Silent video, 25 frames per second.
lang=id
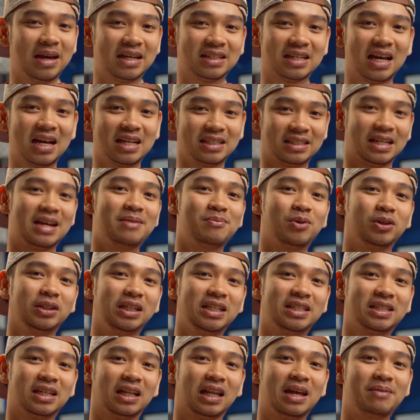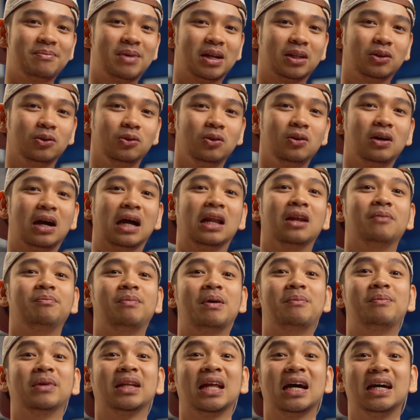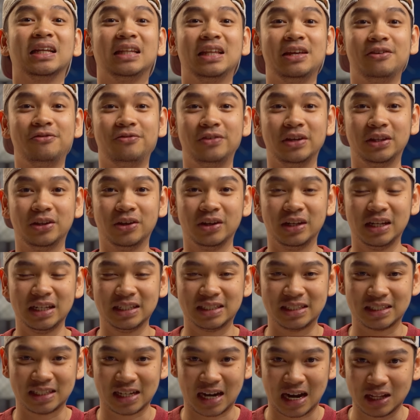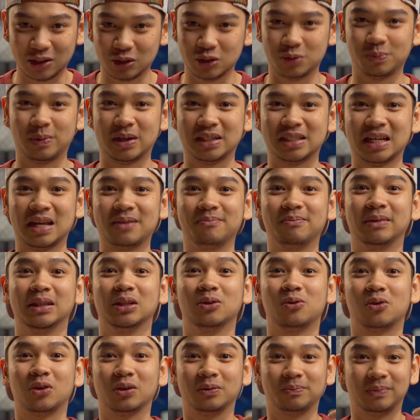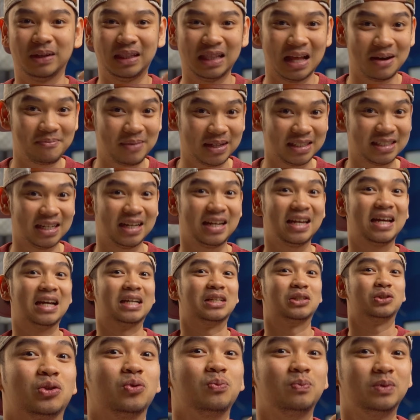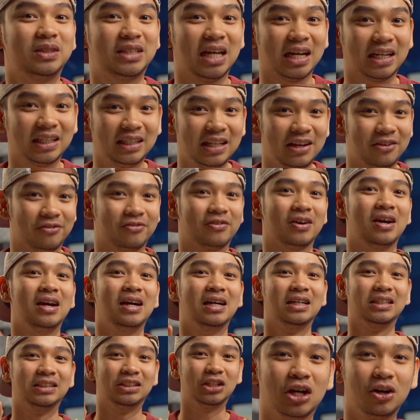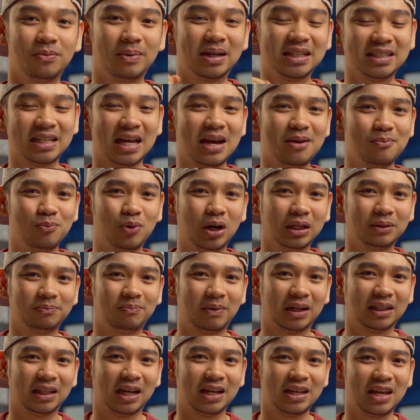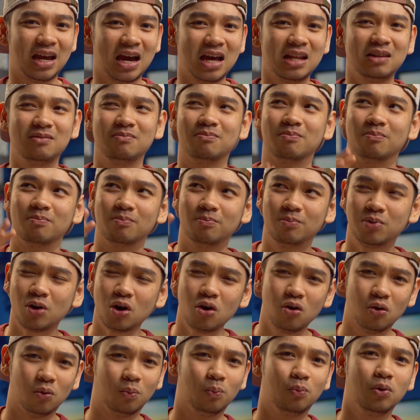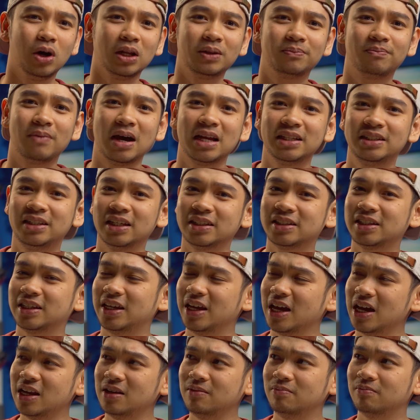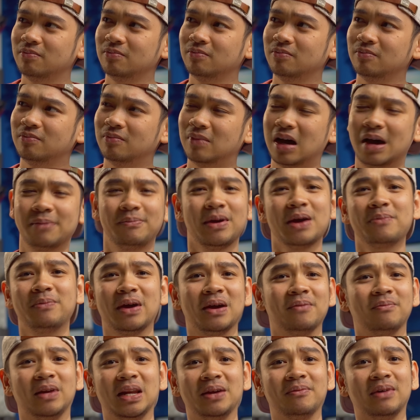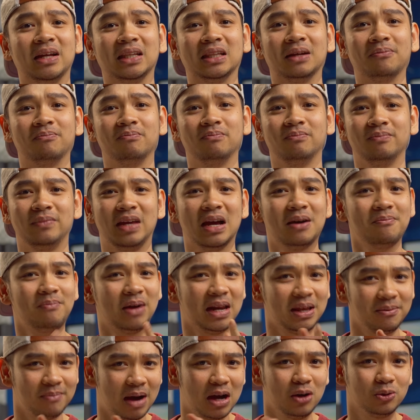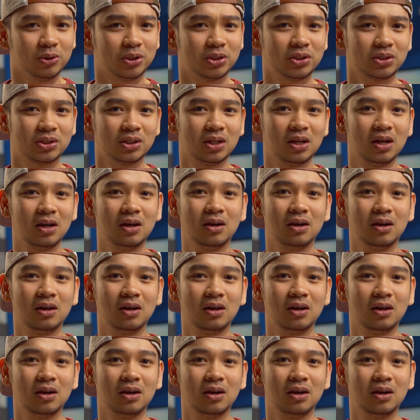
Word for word: biasa, saya mau disclaimer dulu kalau pemenang di video ini 100% menurut pendapat saya, subjektif. Jawaban saya buat pertanyaan, bro, buat budget sekian, HP apa yang paling mantap? Yang paling bagus?